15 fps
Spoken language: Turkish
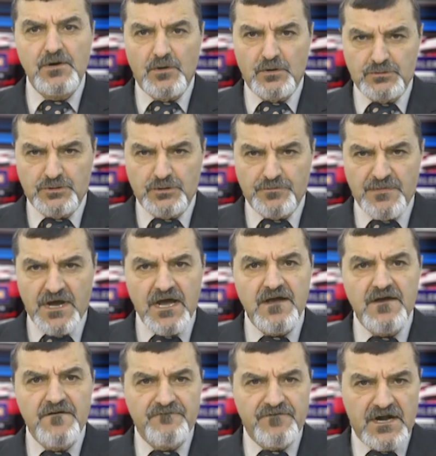Oturuma
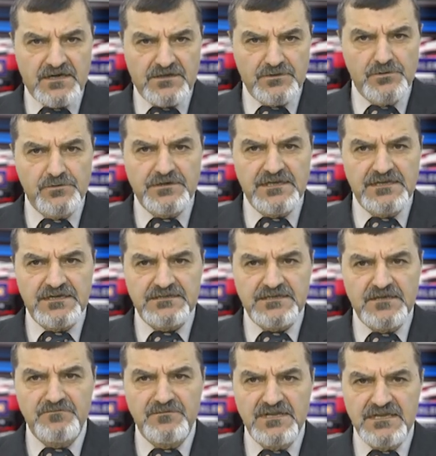farklı
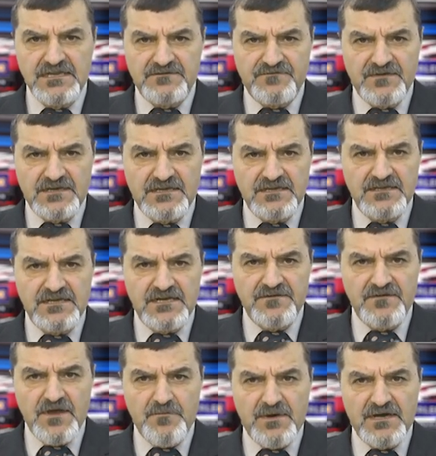ülkelerden
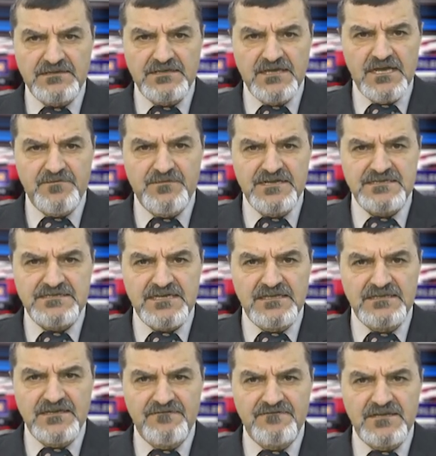milletvekilleri ve Batı
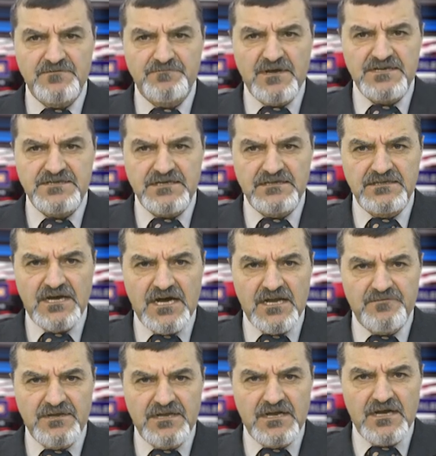Ermenistan Devlet Başkanı
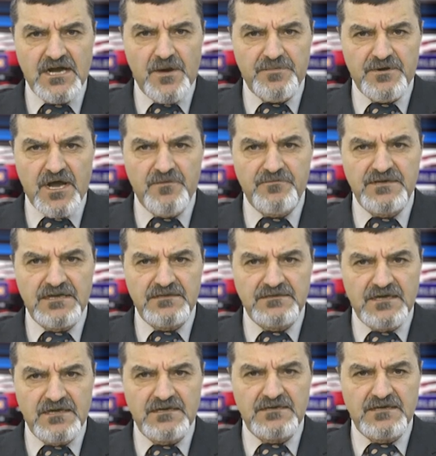Armenak Abrahamyan
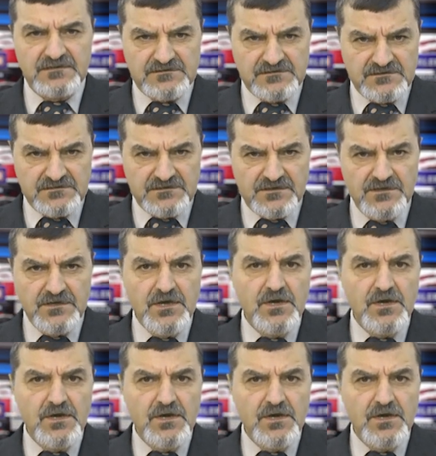da katıldı.